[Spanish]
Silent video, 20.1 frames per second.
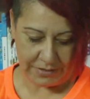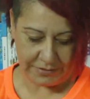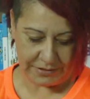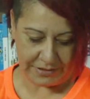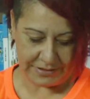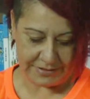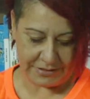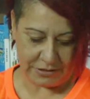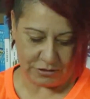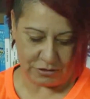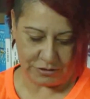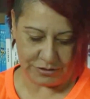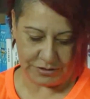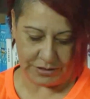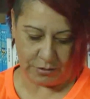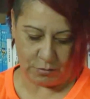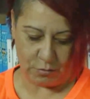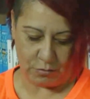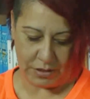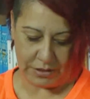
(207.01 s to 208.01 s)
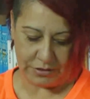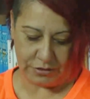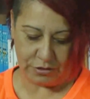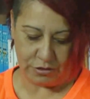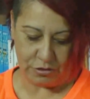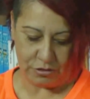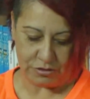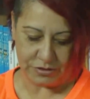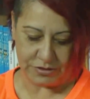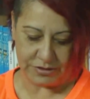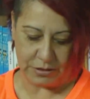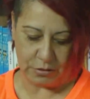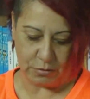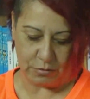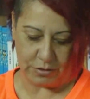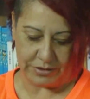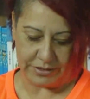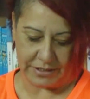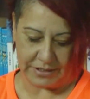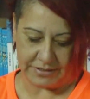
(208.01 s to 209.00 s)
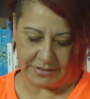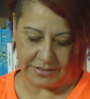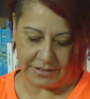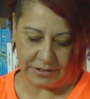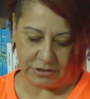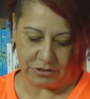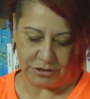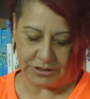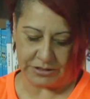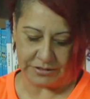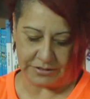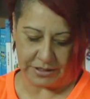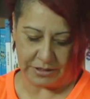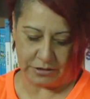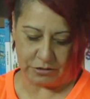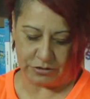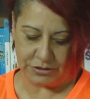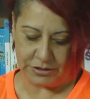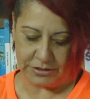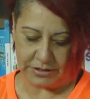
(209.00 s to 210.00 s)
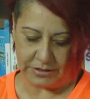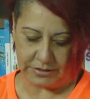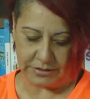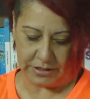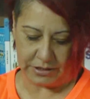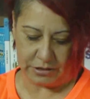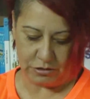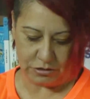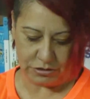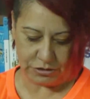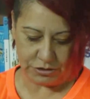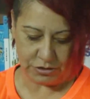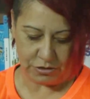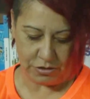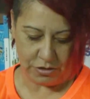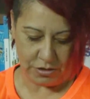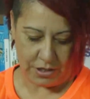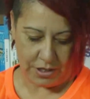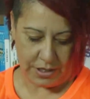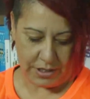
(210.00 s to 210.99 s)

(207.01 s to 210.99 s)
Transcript: 3564 578278